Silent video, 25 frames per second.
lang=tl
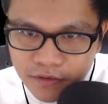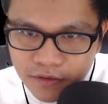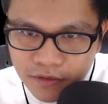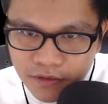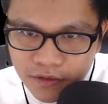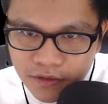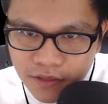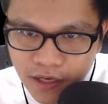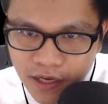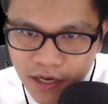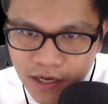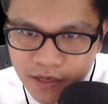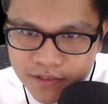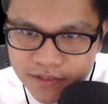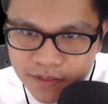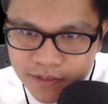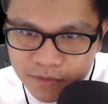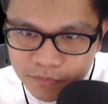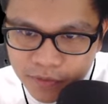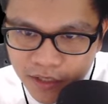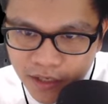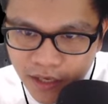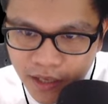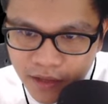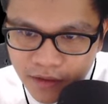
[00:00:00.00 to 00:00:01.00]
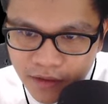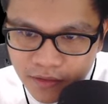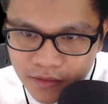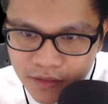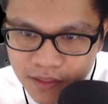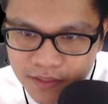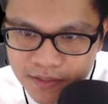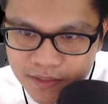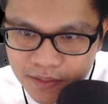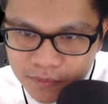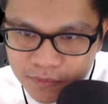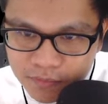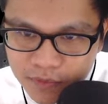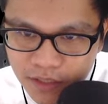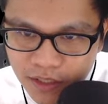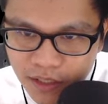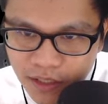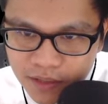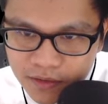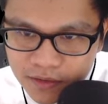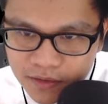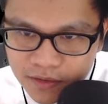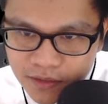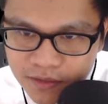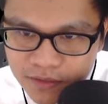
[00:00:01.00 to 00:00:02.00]
Yeah, something like this, something
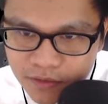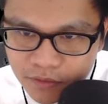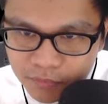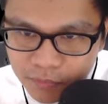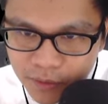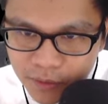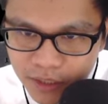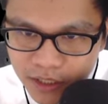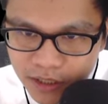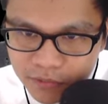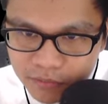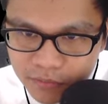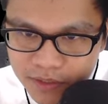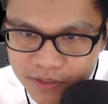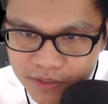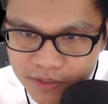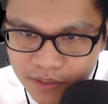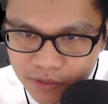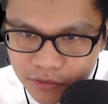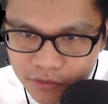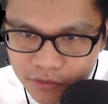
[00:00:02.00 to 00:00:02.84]
like this. Yung parang mas ano